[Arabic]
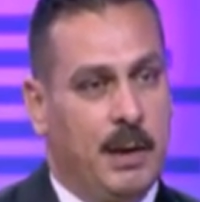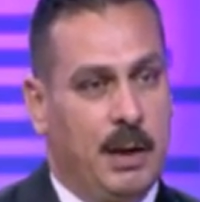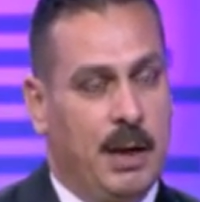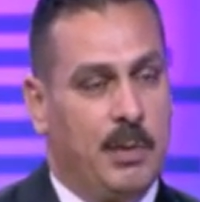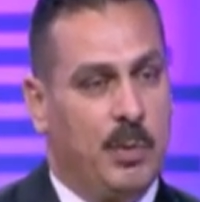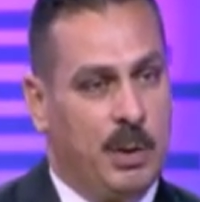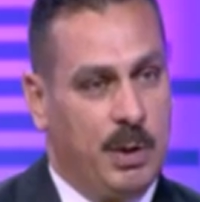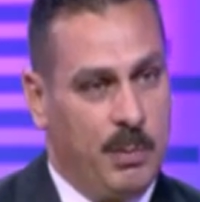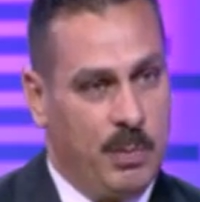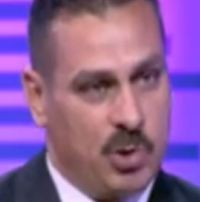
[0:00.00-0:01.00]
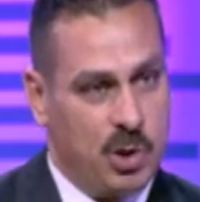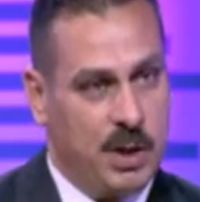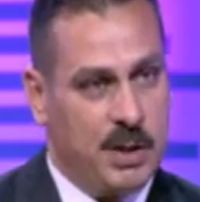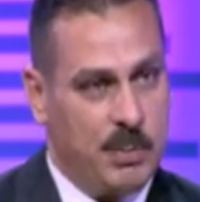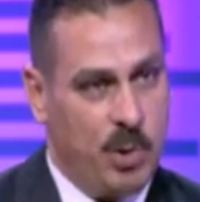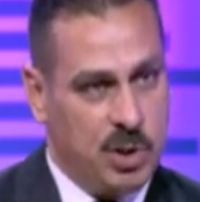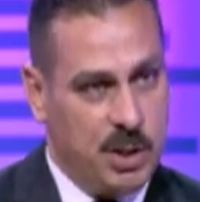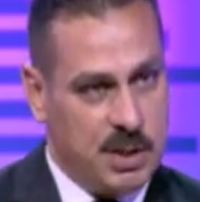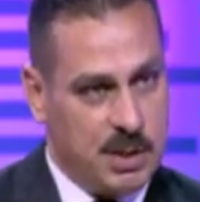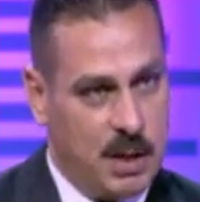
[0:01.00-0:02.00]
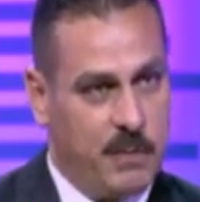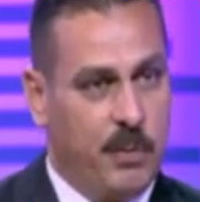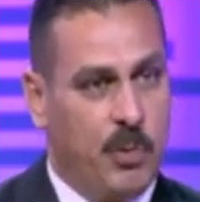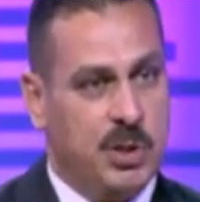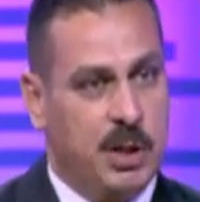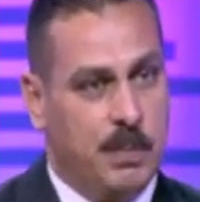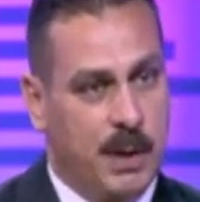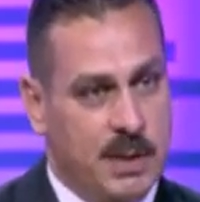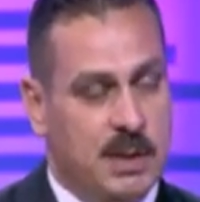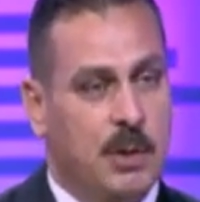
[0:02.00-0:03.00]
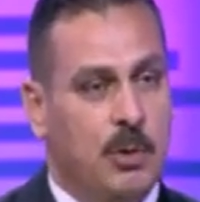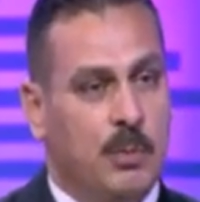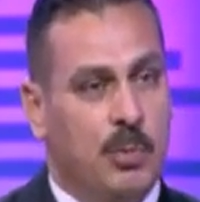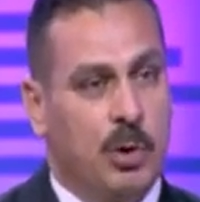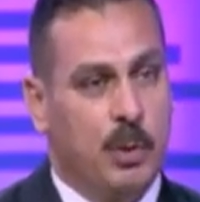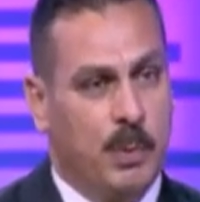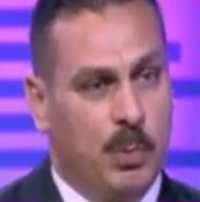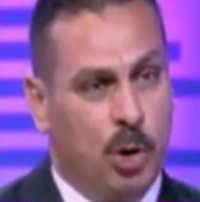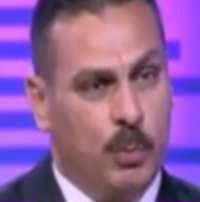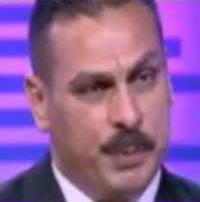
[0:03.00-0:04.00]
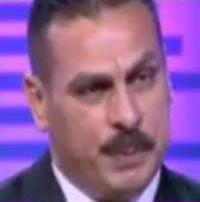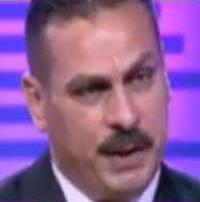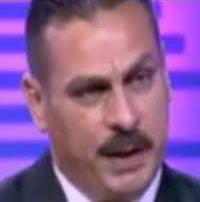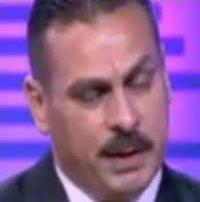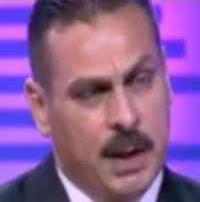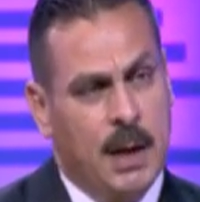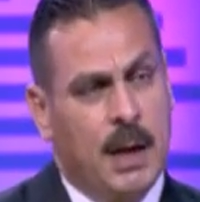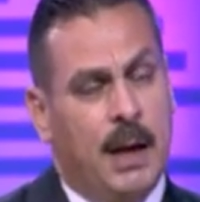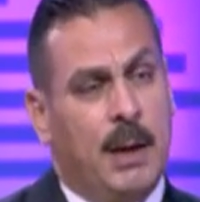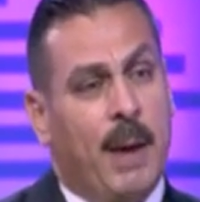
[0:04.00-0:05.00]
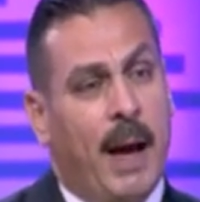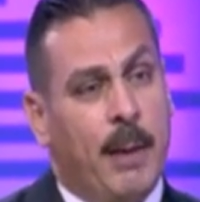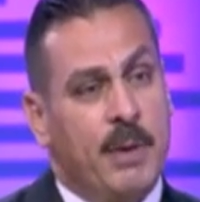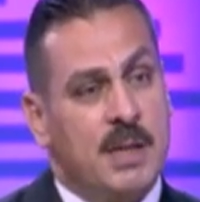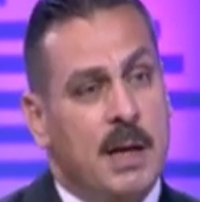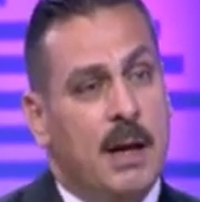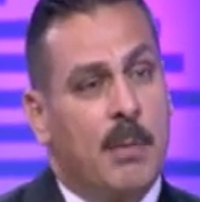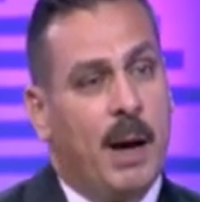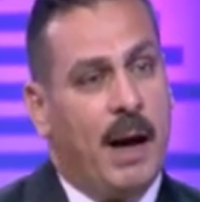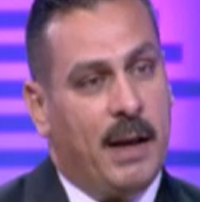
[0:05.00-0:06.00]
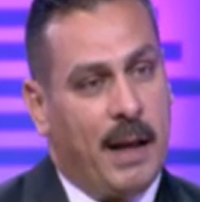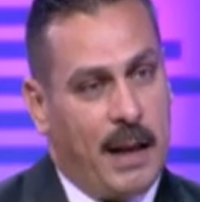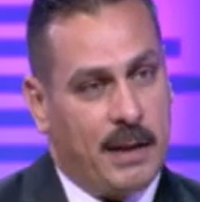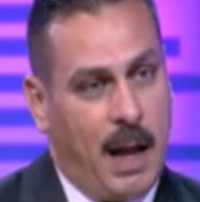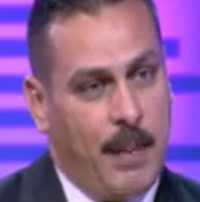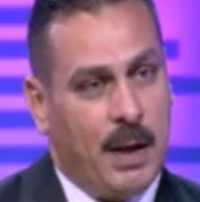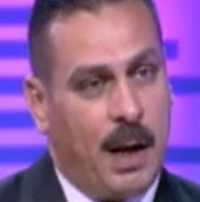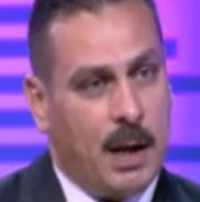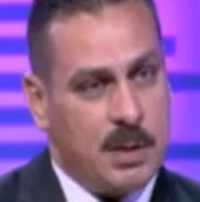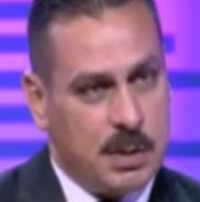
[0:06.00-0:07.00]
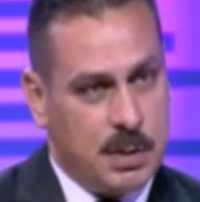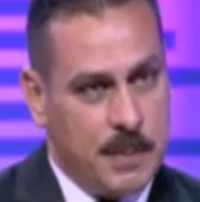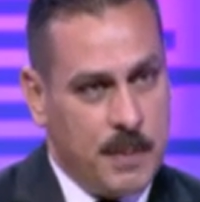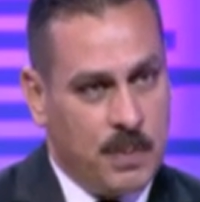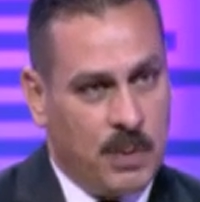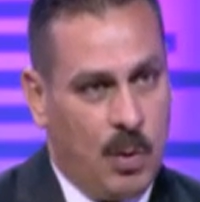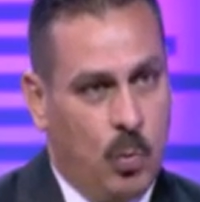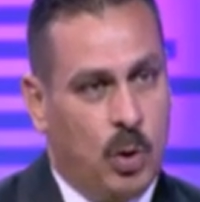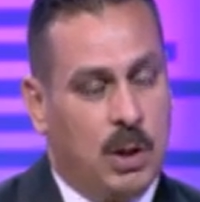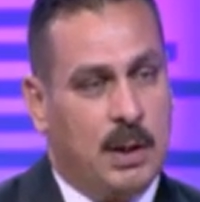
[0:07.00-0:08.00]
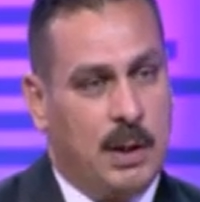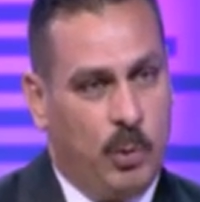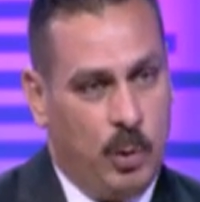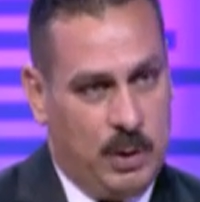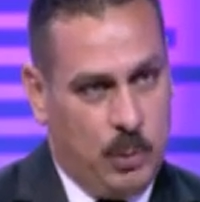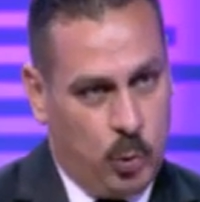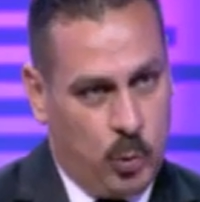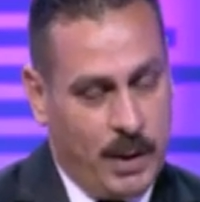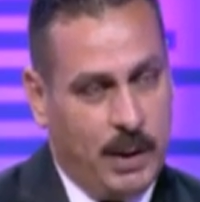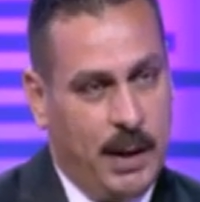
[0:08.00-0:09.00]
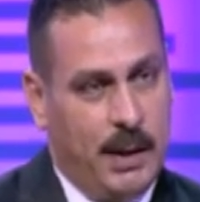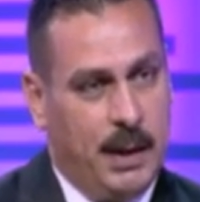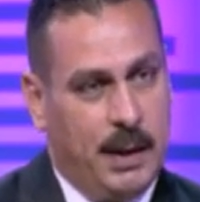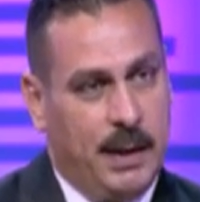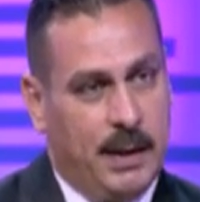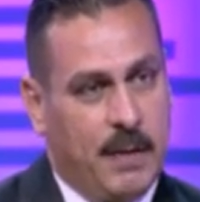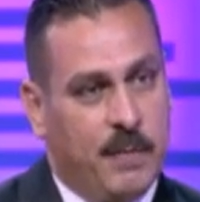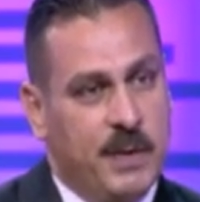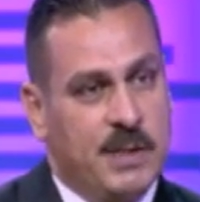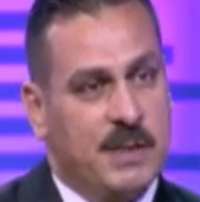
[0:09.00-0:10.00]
يعني مواصير مواصير الصرف ومواصير البلاستيك البوليبروبيلين المحابس بقى يعني اتعمل حصر وتوجه لتنفيذ